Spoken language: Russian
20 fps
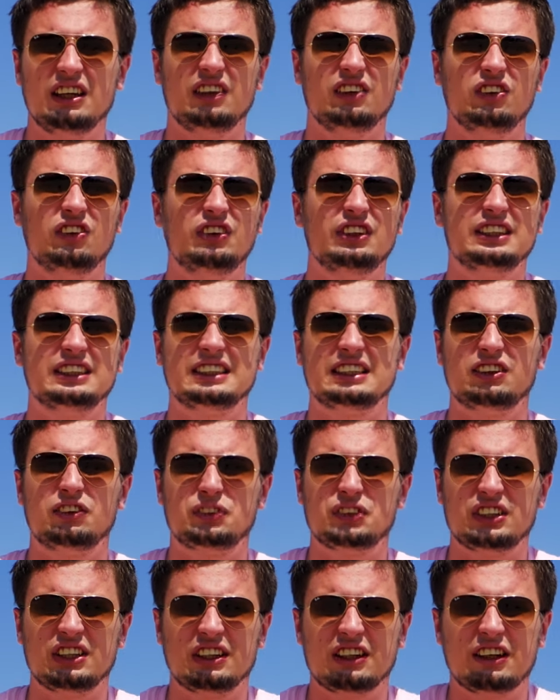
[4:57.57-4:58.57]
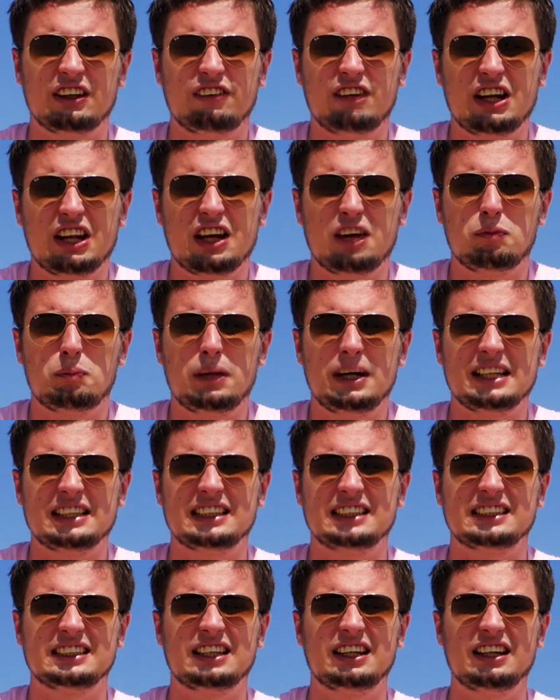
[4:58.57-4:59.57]
ну и, собственно говоря,
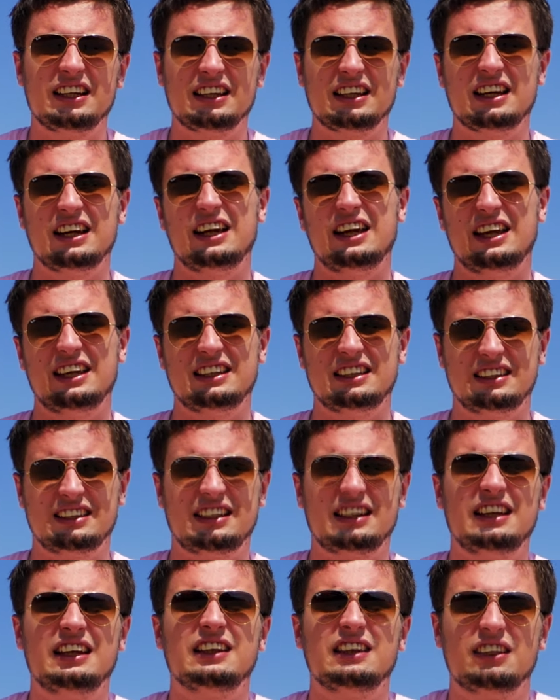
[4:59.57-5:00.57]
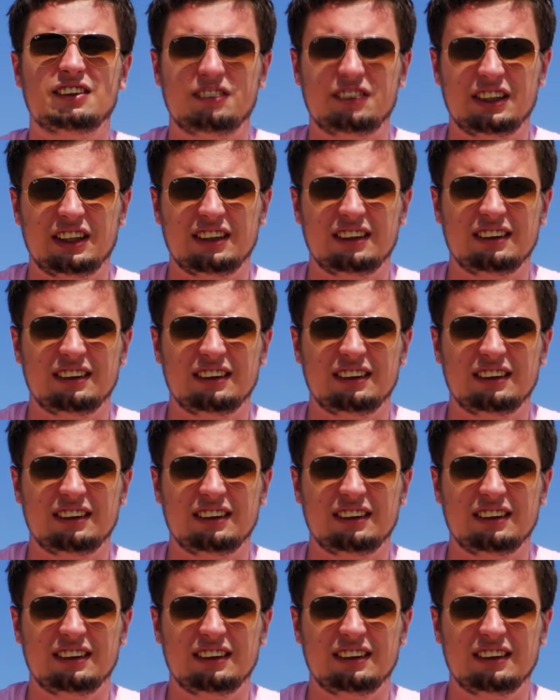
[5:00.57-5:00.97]
базис рынка – это трендовые.